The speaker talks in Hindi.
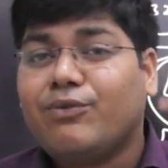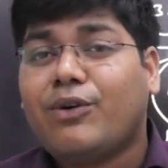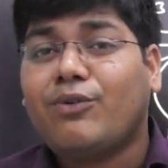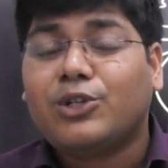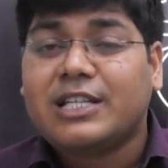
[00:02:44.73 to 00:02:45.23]

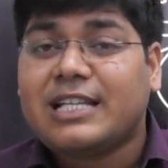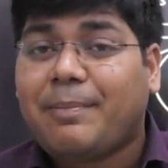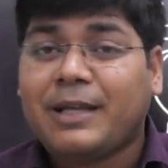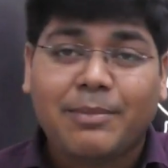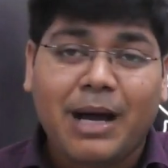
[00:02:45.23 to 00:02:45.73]
फिर वो चीज़
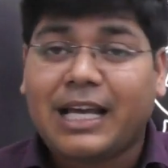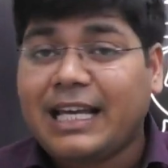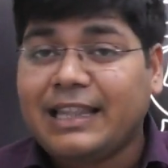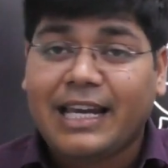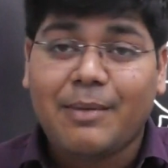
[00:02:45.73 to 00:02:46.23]
आपके दिमाग
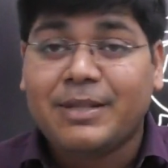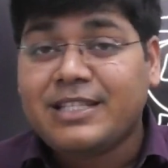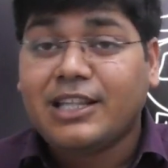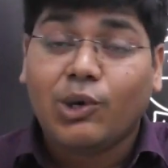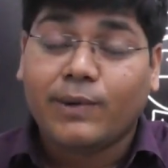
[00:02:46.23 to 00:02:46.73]
के अंदर क्या बन
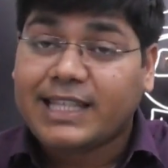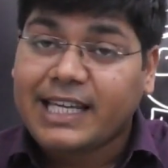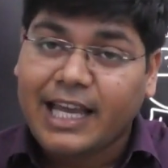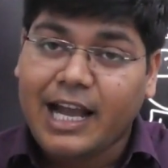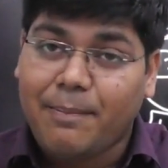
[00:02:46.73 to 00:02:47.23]
जाती है ओवर
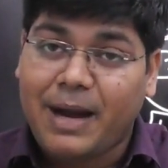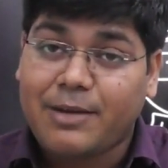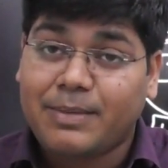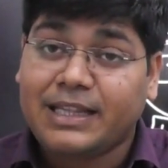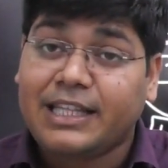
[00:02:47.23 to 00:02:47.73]
थिंकिंग का
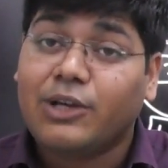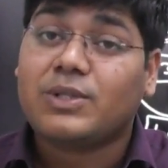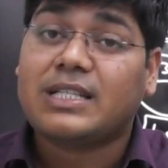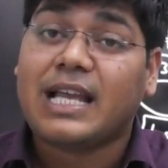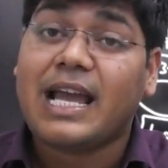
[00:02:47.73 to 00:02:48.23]
पार्ट बनती है
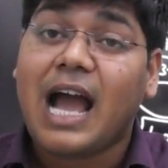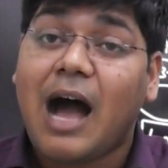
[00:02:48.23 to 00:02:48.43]
उससे